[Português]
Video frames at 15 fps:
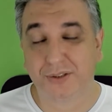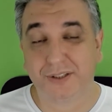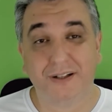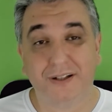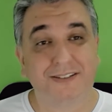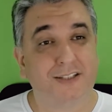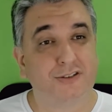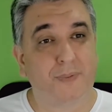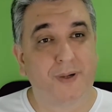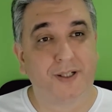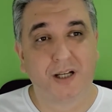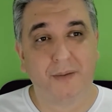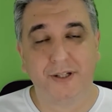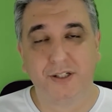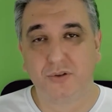eu tenho acesso a
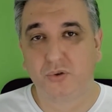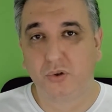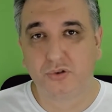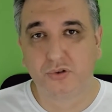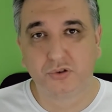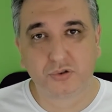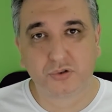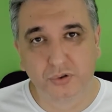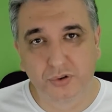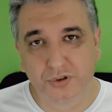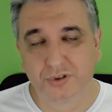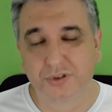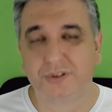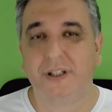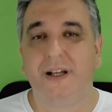praticamente todos os
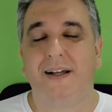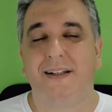cursos